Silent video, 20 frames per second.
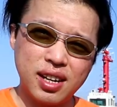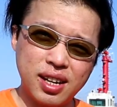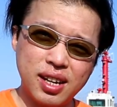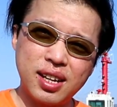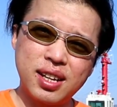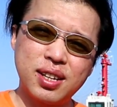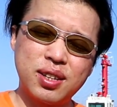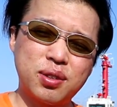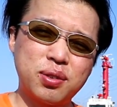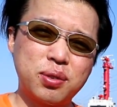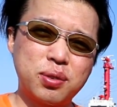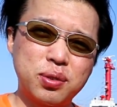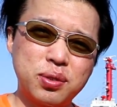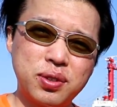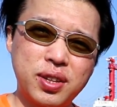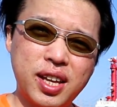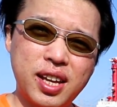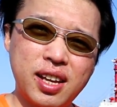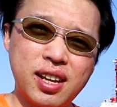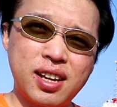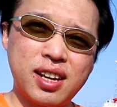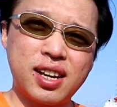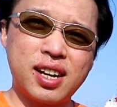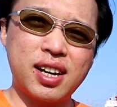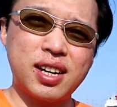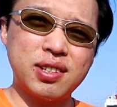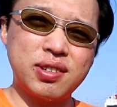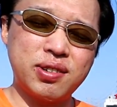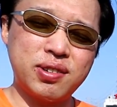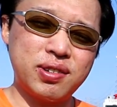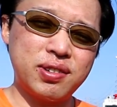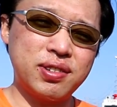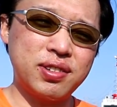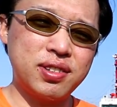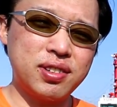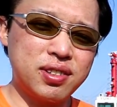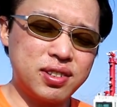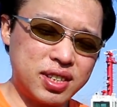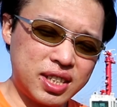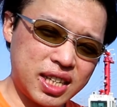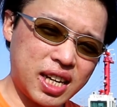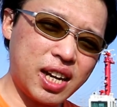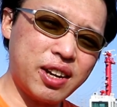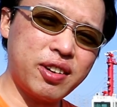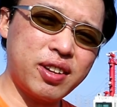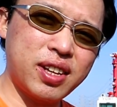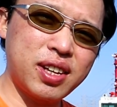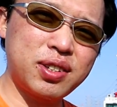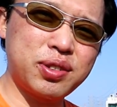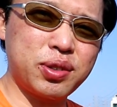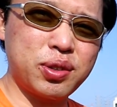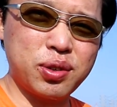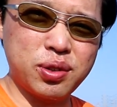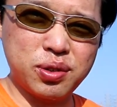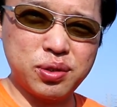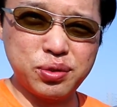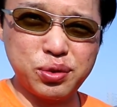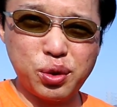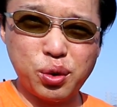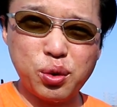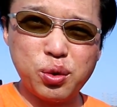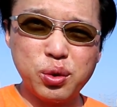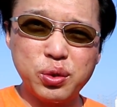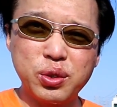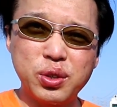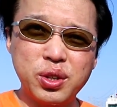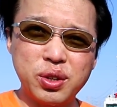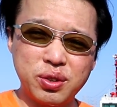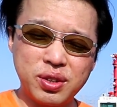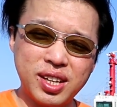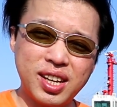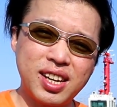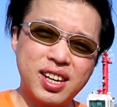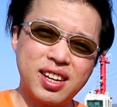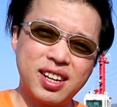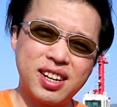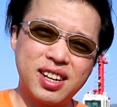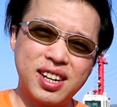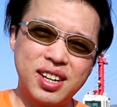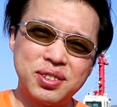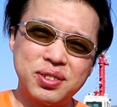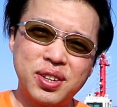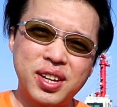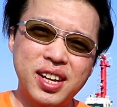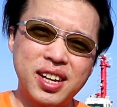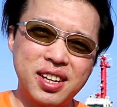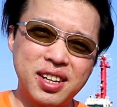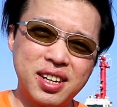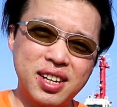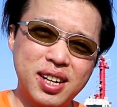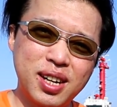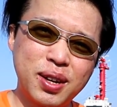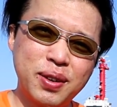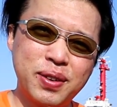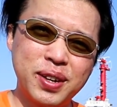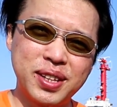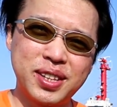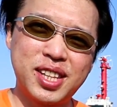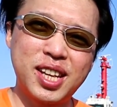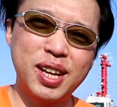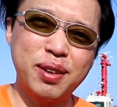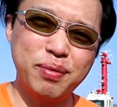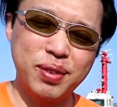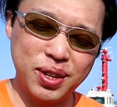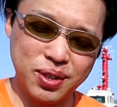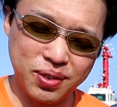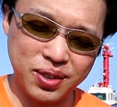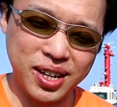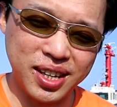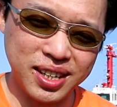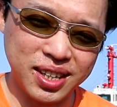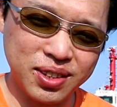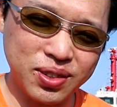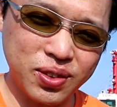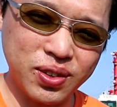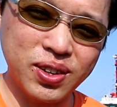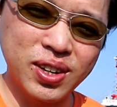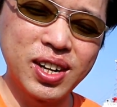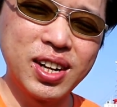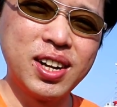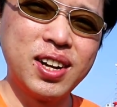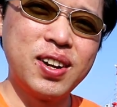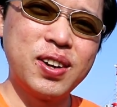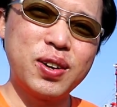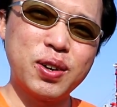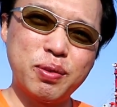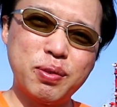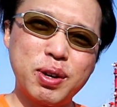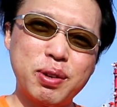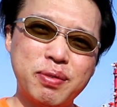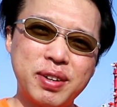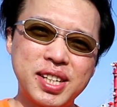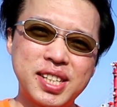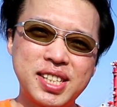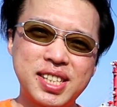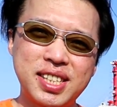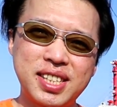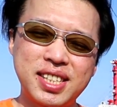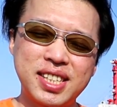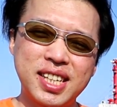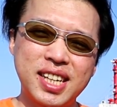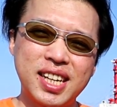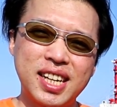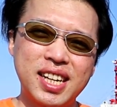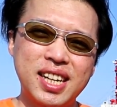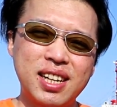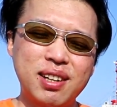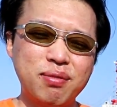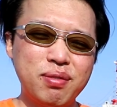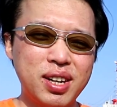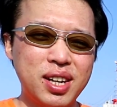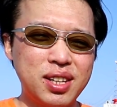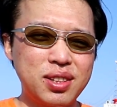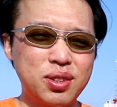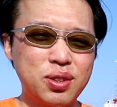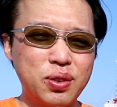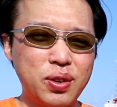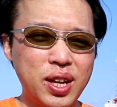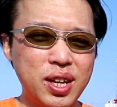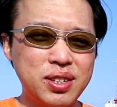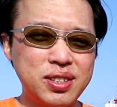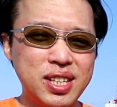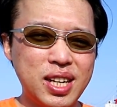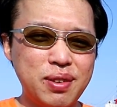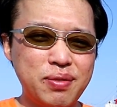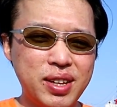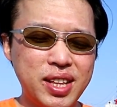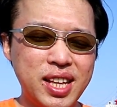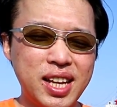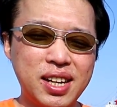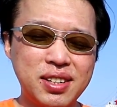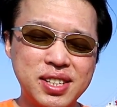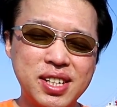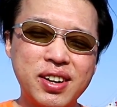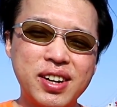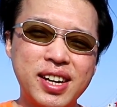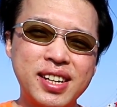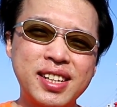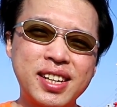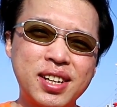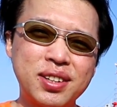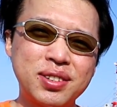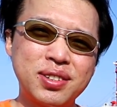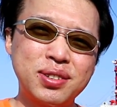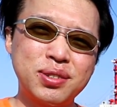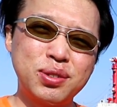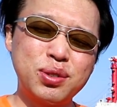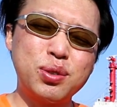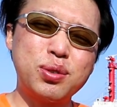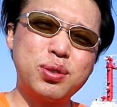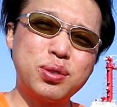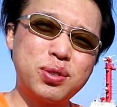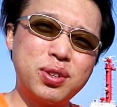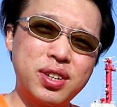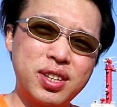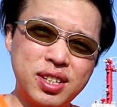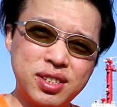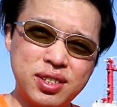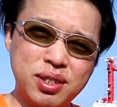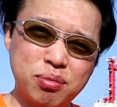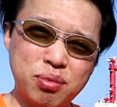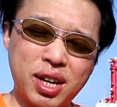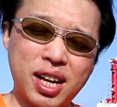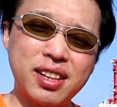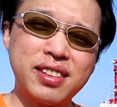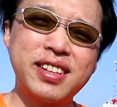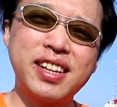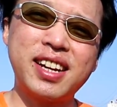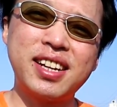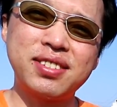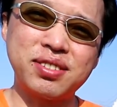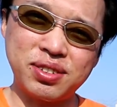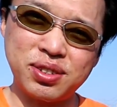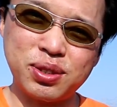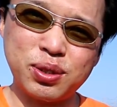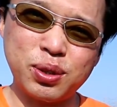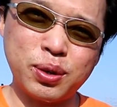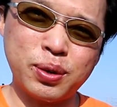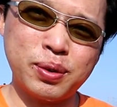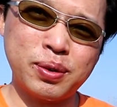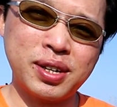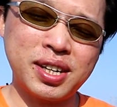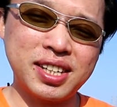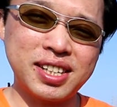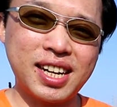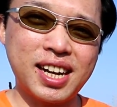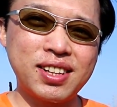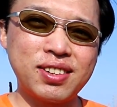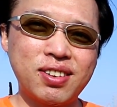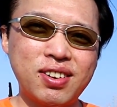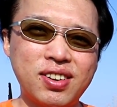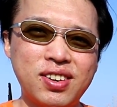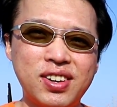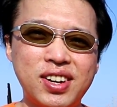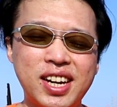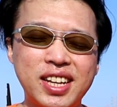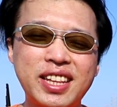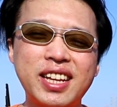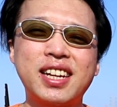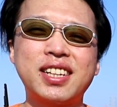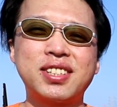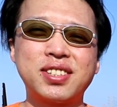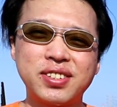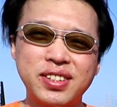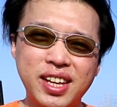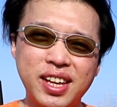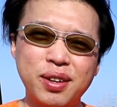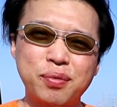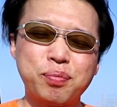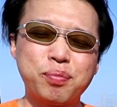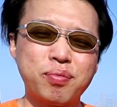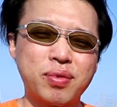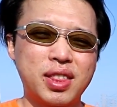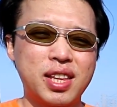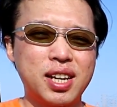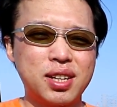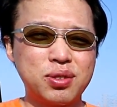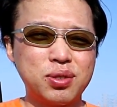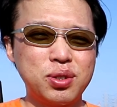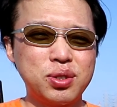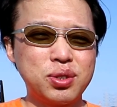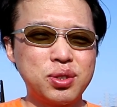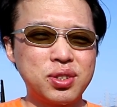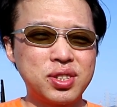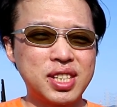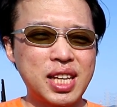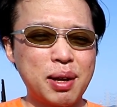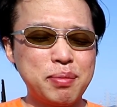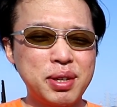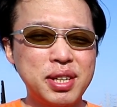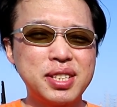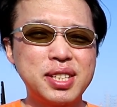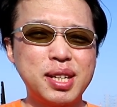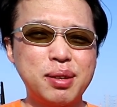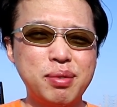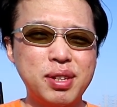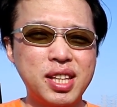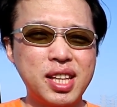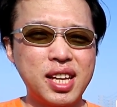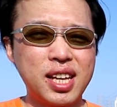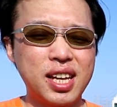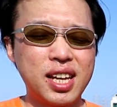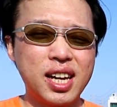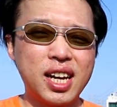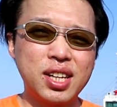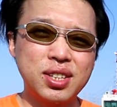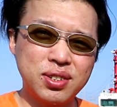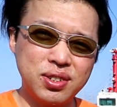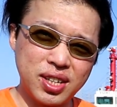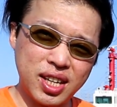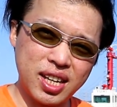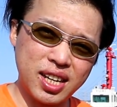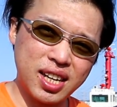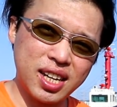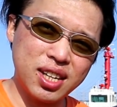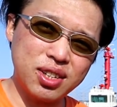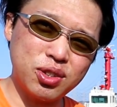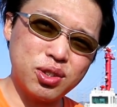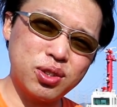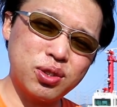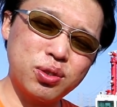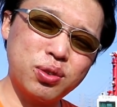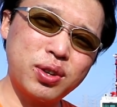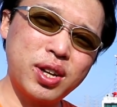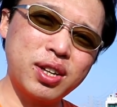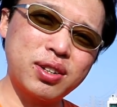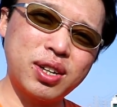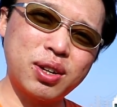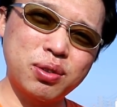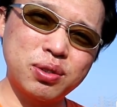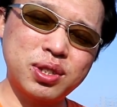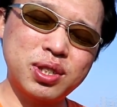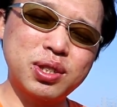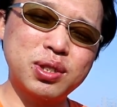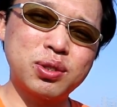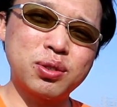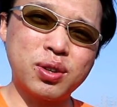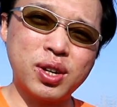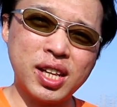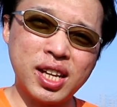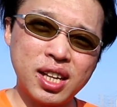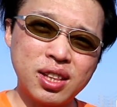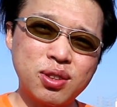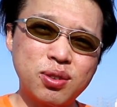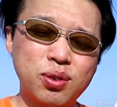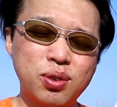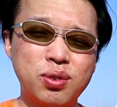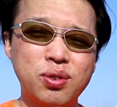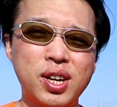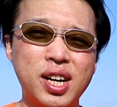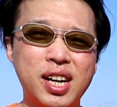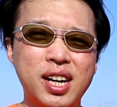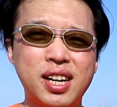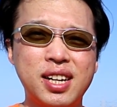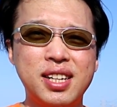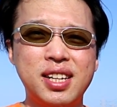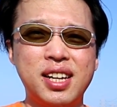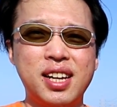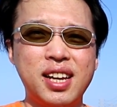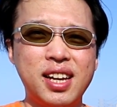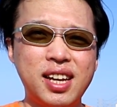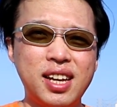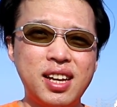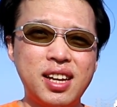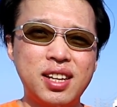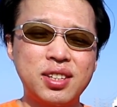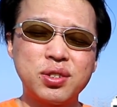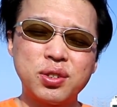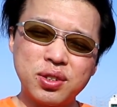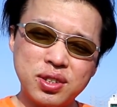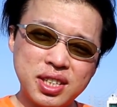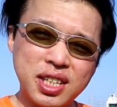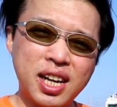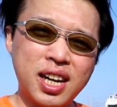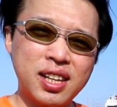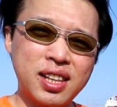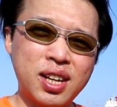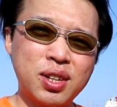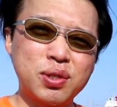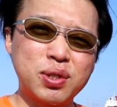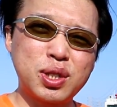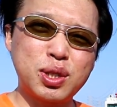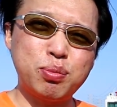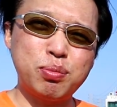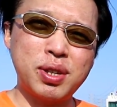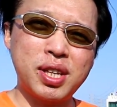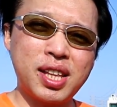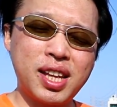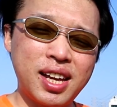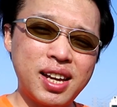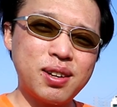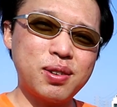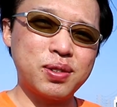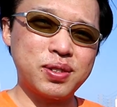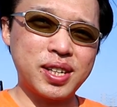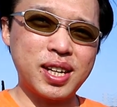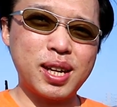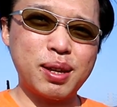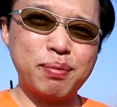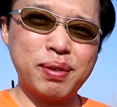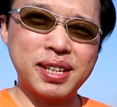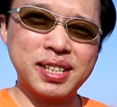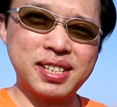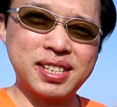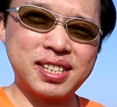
はい、ということで、あのー、次回はね、ちょっと鱗取りをね、あの辺頑張ってみようかなと思います。まあ、どれぐらいまでやるかわかんないけど、鱗取りのやつはもう買ってあるんですよ。あのー、新しくね。だからそれちょっと試してみて、あの辺が ど, どれぐらい落ちるのかなというのが、えー、ちょっと次回楽しみでございま